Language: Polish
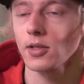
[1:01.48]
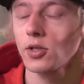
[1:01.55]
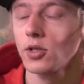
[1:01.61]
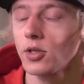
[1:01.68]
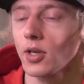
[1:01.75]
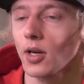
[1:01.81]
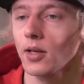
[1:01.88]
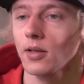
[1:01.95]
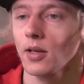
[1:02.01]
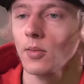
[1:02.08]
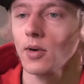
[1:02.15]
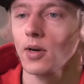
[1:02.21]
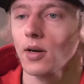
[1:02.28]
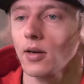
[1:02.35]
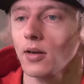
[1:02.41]
cisza, nie
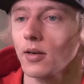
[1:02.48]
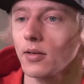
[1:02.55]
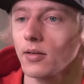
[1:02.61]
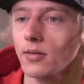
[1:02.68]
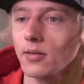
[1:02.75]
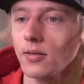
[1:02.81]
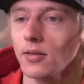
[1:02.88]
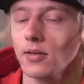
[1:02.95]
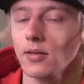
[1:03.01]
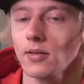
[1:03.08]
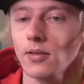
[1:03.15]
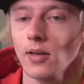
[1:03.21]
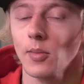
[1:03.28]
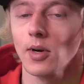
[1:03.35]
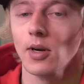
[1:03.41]
ma,
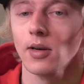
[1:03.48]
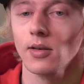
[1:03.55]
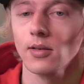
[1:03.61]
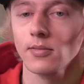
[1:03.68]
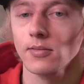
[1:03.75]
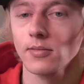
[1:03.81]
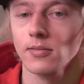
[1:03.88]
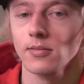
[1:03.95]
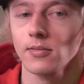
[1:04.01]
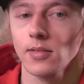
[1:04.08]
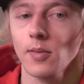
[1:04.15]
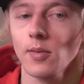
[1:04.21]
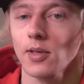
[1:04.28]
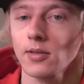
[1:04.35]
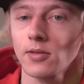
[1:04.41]
nie ma,
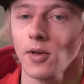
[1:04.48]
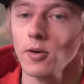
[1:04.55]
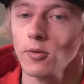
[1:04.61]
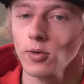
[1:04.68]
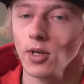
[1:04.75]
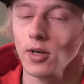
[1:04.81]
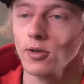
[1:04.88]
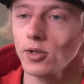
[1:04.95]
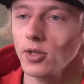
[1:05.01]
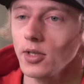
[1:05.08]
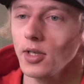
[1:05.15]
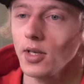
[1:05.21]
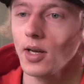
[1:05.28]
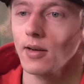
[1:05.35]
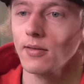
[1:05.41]
nie ma dźwięku tego
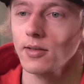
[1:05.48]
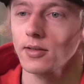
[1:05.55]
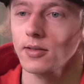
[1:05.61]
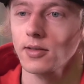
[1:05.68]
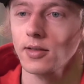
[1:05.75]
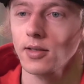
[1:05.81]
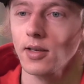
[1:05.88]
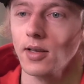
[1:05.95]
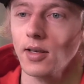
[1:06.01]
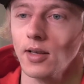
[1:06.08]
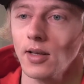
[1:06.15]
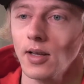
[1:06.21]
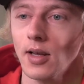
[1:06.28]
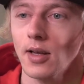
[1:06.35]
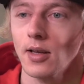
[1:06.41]
silnika, więc
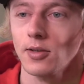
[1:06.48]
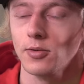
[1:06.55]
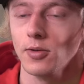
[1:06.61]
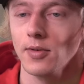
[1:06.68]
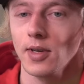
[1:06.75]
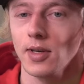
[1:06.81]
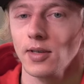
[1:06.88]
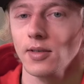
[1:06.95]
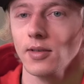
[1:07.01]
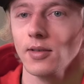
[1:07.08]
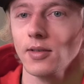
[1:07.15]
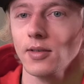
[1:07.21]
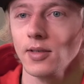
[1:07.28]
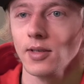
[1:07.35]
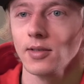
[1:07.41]
człowiek
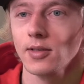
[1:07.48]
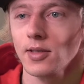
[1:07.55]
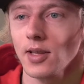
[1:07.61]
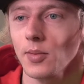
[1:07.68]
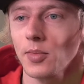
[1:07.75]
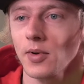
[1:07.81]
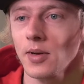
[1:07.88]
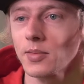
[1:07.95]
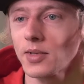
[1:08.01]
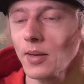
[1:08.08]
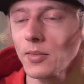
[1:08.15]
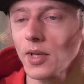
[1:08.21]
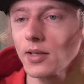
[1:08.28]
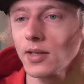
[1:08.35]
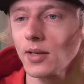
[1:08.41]
jest, że tak powiem,
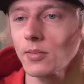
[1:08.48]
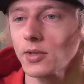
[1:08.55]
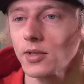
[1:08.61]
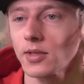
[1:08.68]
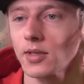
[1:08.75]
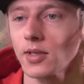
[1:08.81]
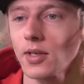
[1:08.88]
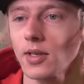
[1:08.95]
sam na sam z,